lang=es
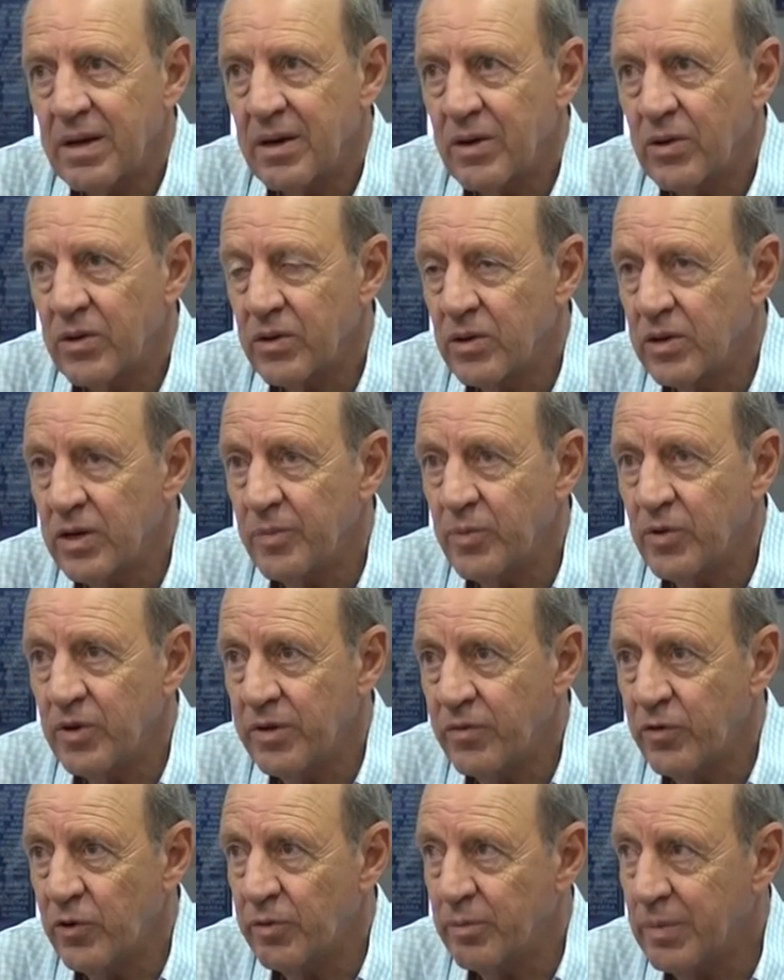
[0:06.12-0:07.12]
Lo que yo le puedo
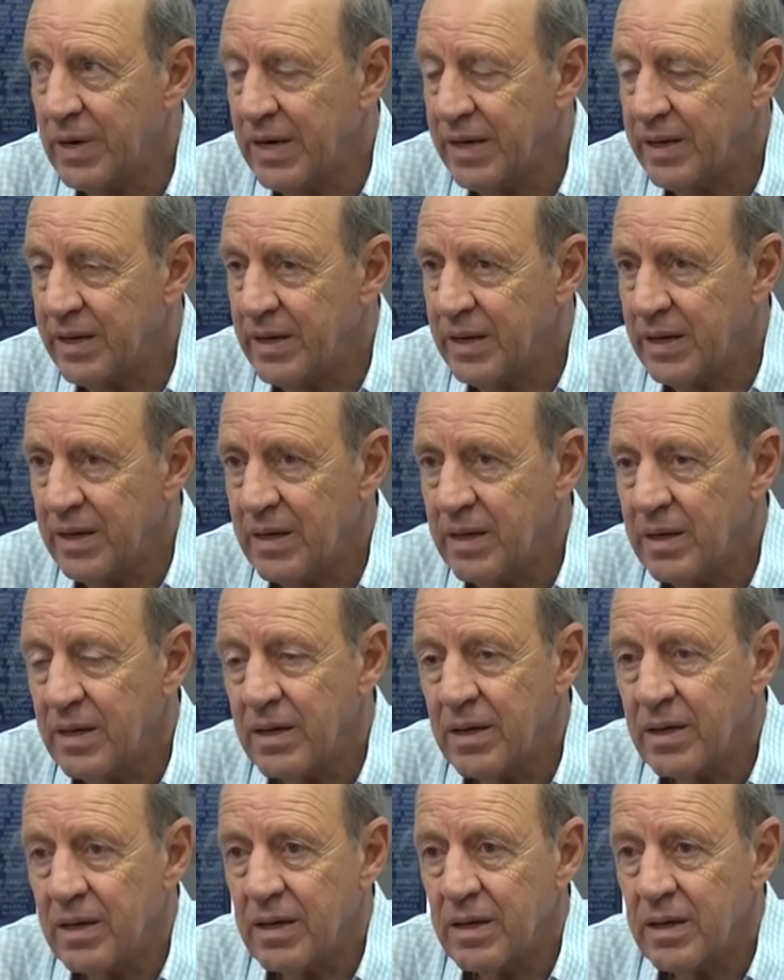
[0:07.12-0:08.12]
informar es
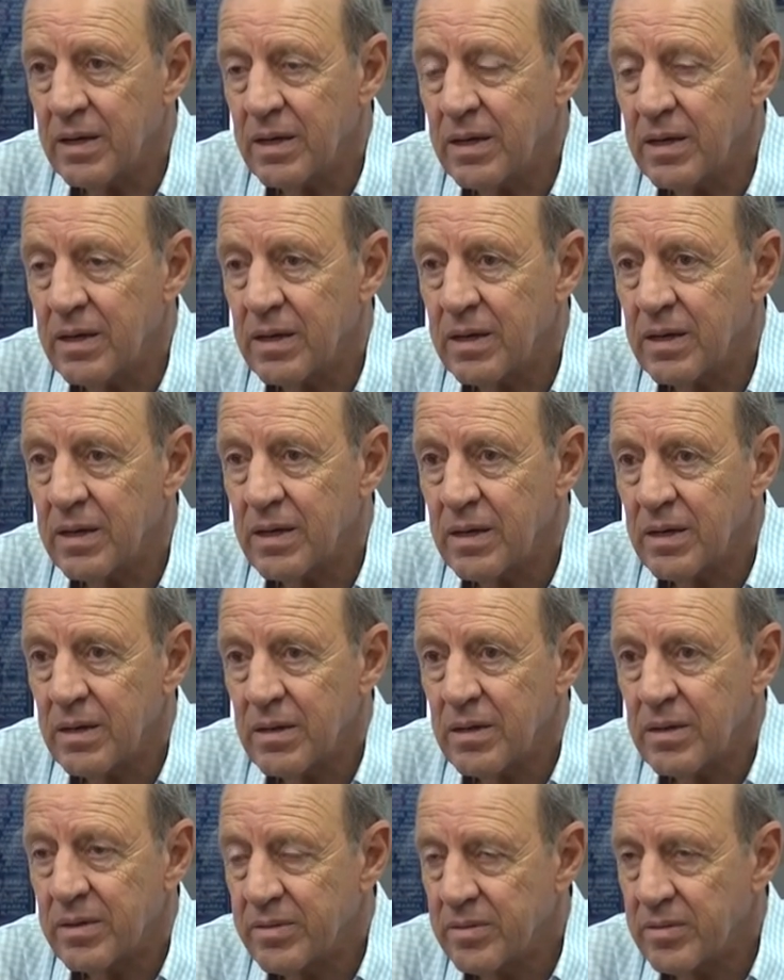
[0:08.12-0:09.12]
que
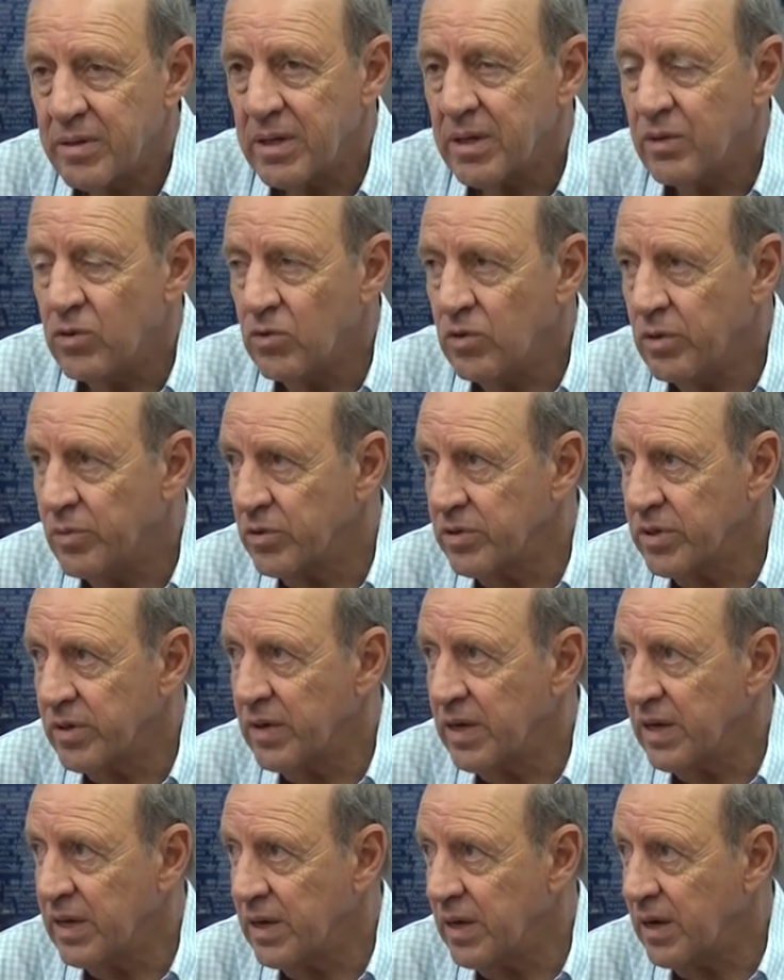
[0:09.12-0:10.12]
sí, hubo
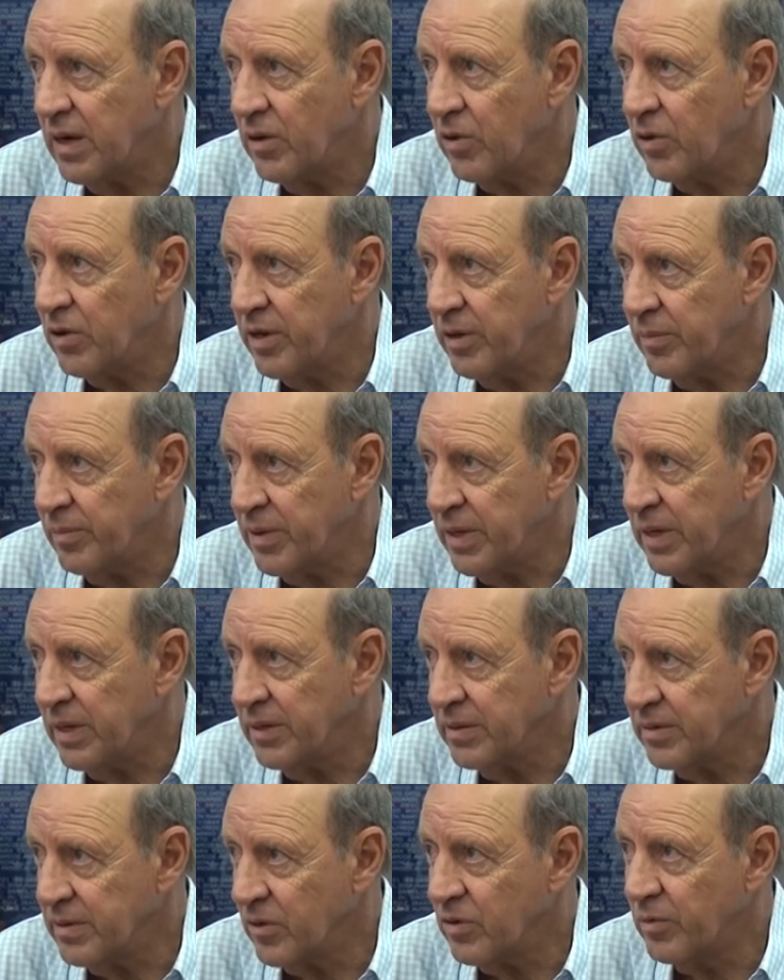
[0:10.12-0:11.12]
posibilidad de Olimpia,
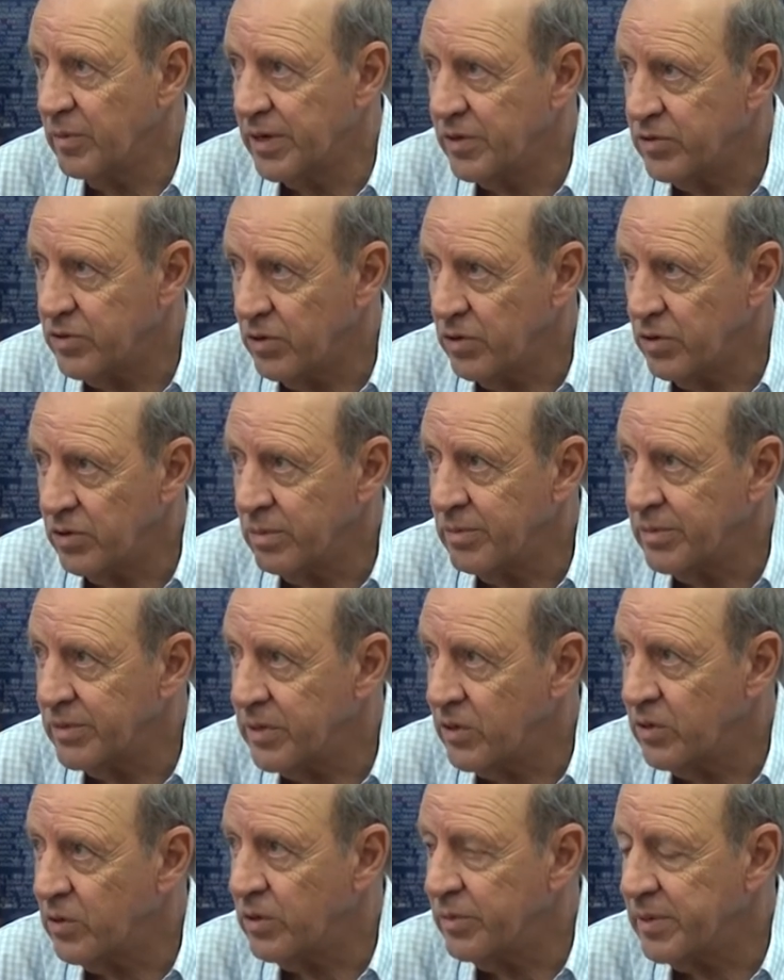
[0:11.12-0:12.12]
se conversó,
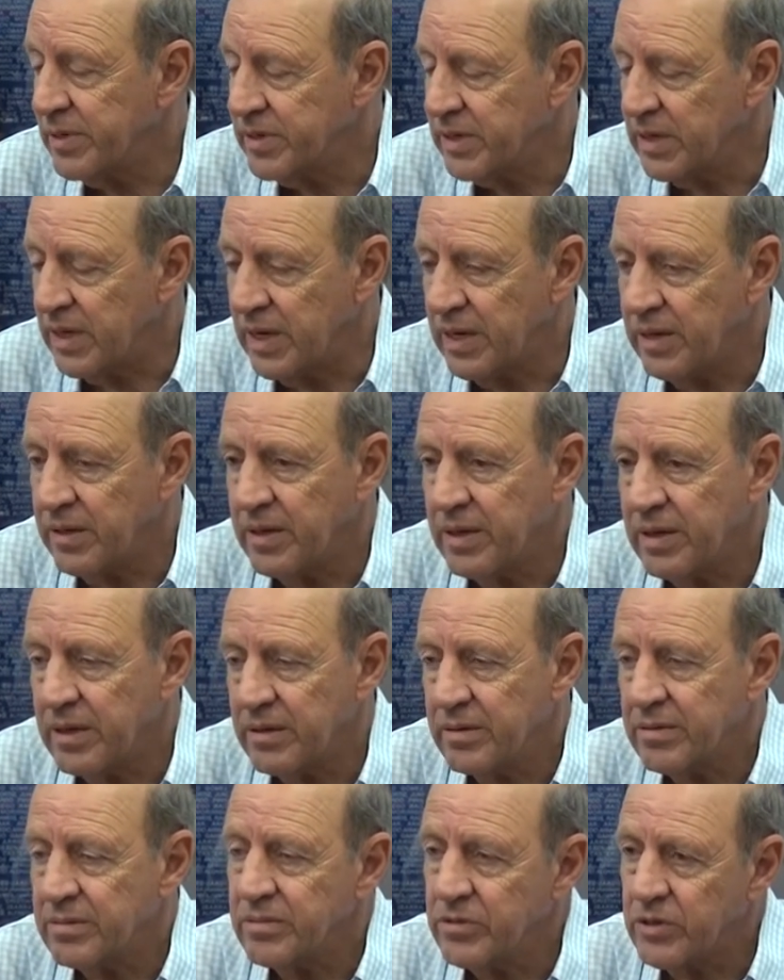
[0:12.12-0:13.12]
conversaron con el presidente,
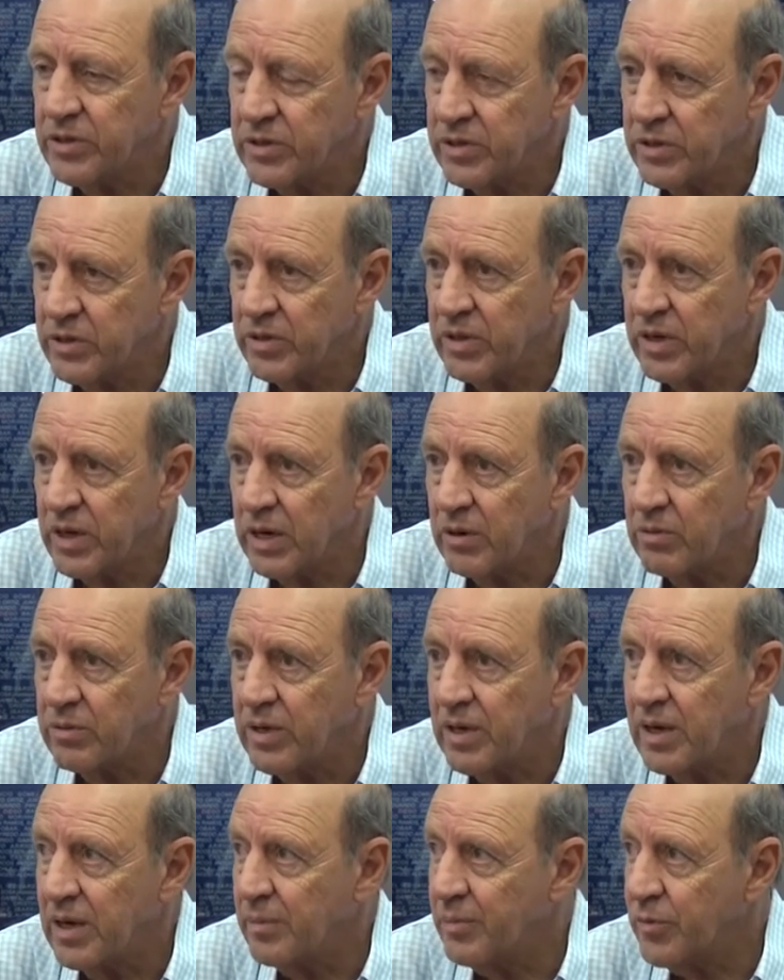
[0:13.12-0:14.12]
me hicieron llegar
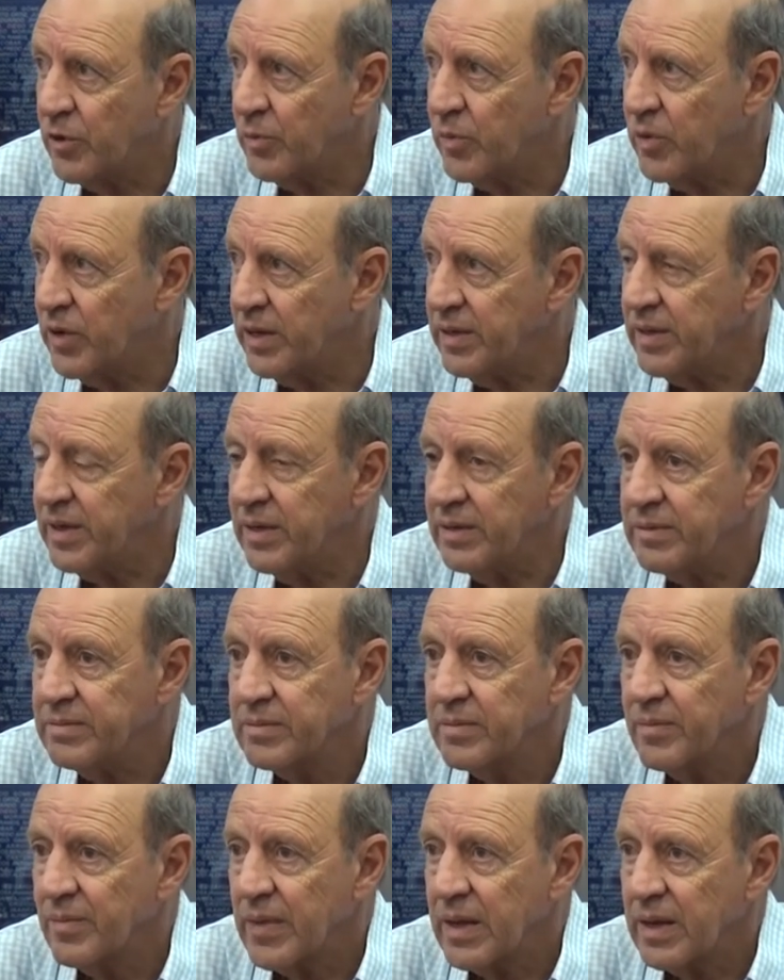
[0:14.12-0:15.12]
una propuesta,
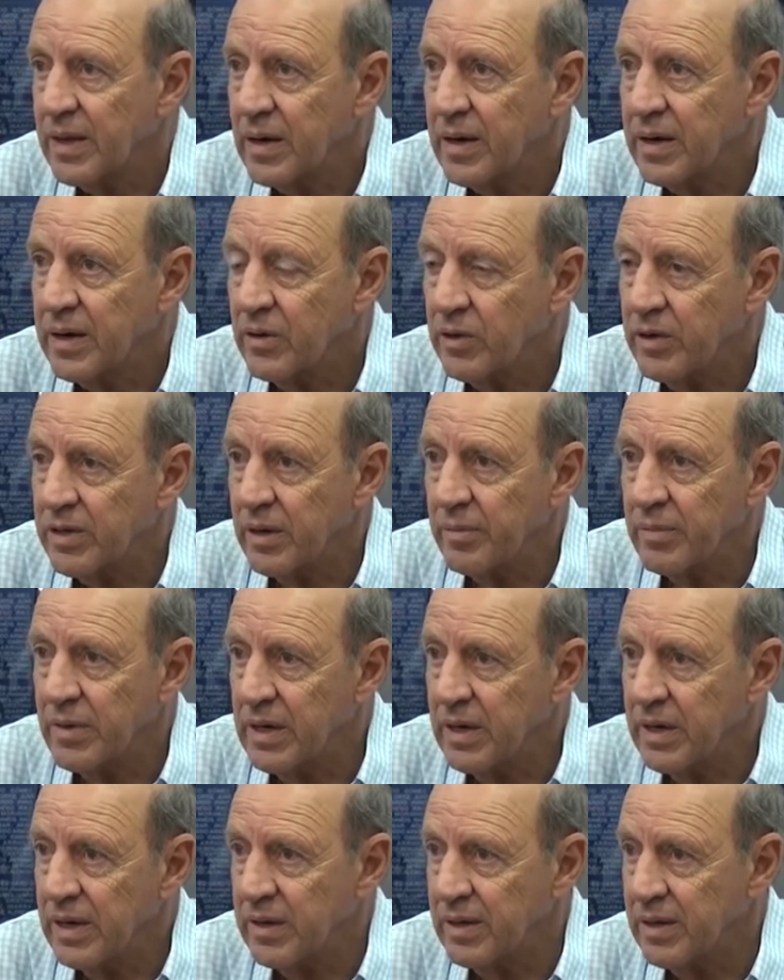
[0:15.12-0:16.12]
creo que
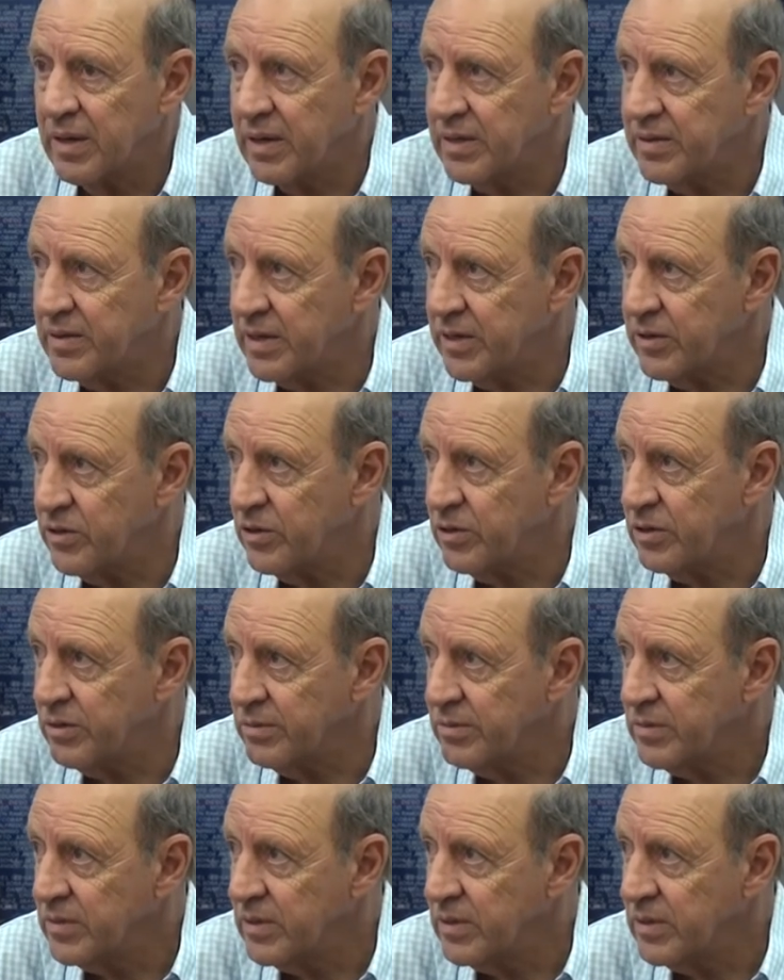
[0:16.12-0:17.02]
también la gente de Cerro